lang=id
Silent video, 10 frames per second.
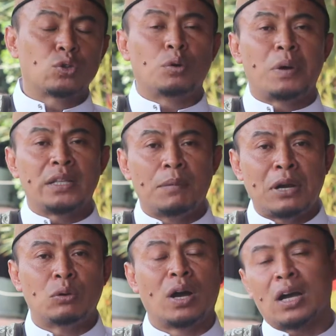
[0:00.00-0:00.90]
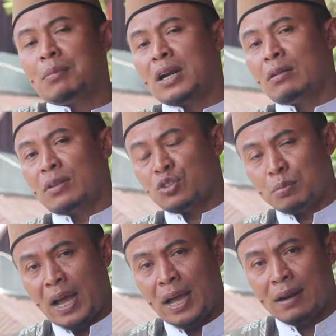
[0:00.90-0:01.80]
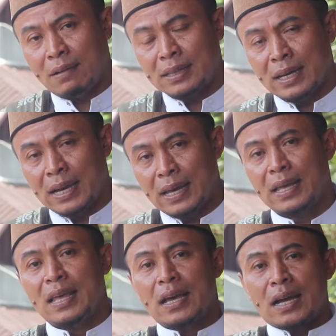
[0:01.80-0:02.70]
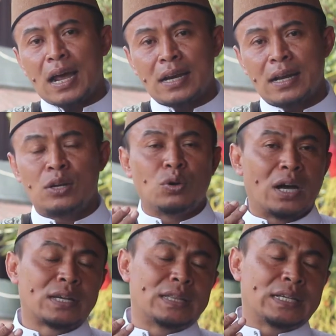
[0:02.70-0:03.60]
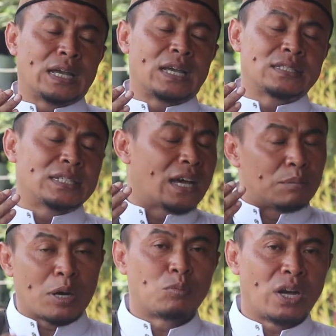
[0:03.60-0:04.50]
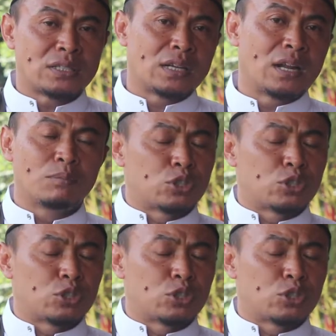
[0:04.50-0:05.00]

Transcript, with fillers: untuk banyak berdoa kepada Allah Subhanahu wa taala. Karena doa ketika sedang berpuasa adalah